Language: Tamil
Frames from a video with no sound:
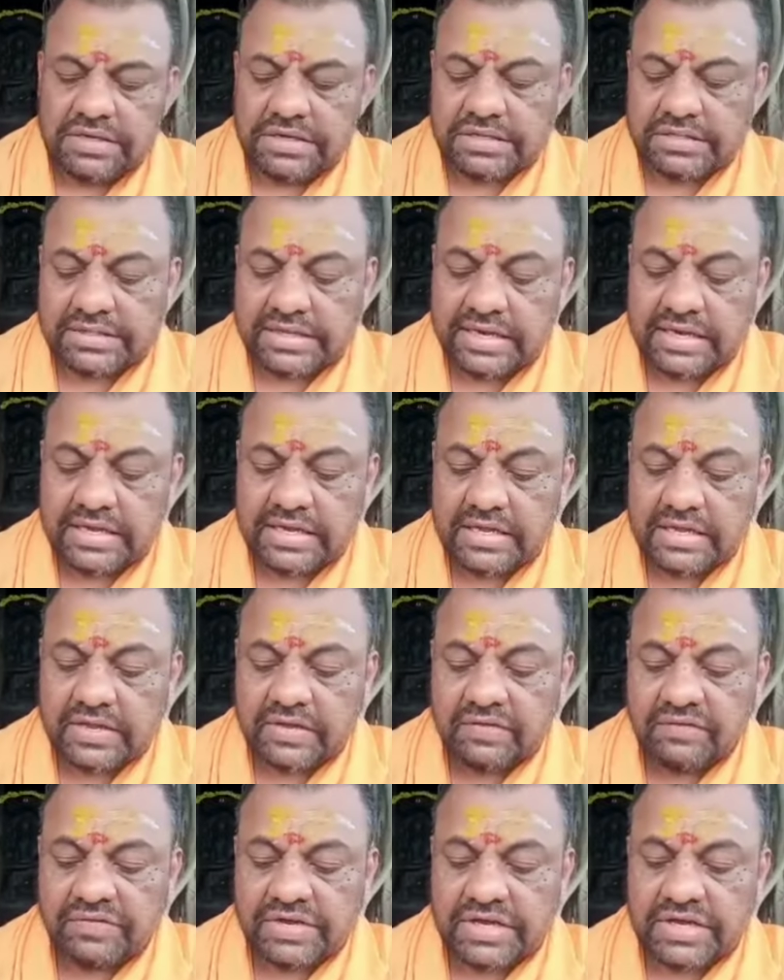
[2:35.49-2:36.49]
இந்த
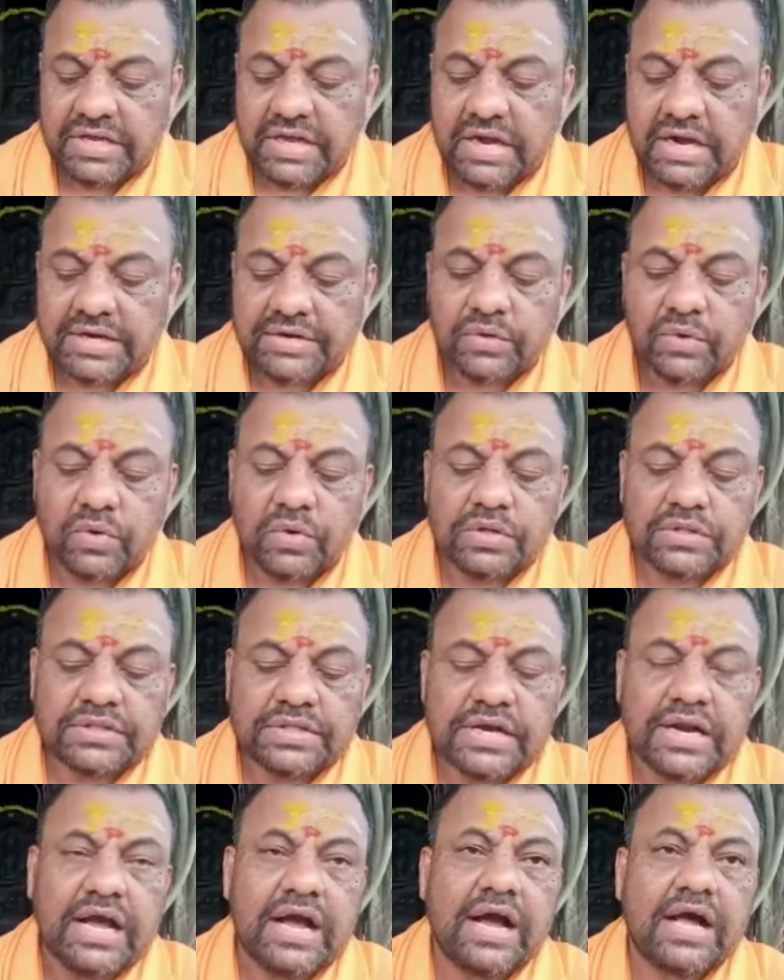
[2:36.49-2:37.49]
விஞ்ஞ
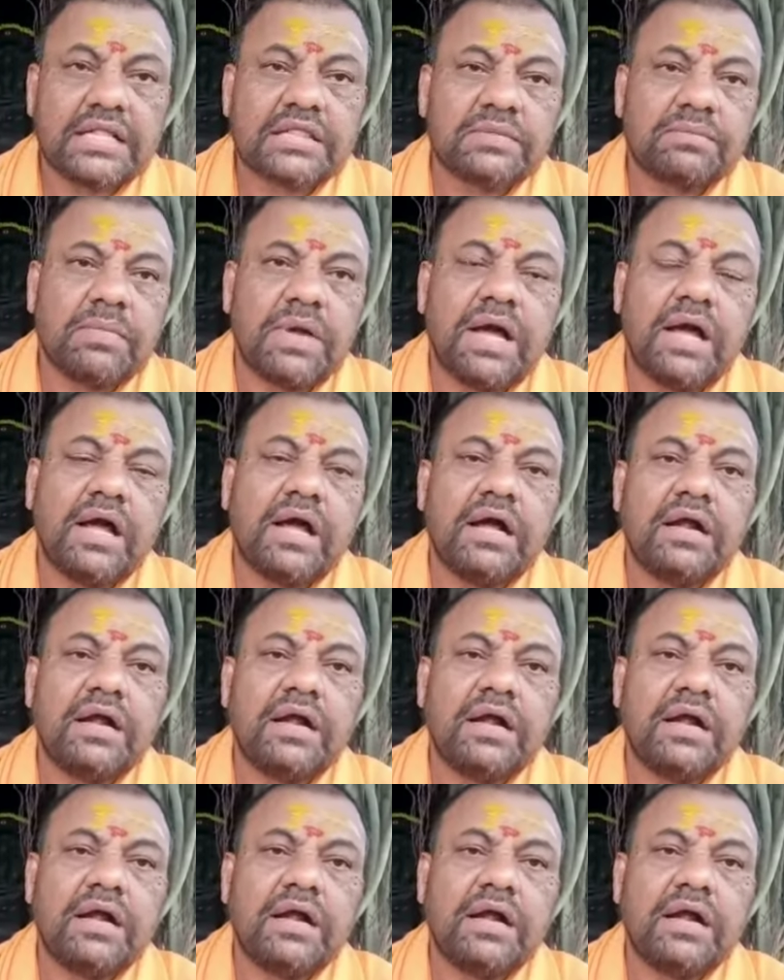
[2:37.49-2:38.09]
அந்யோந்தர ஆத்மா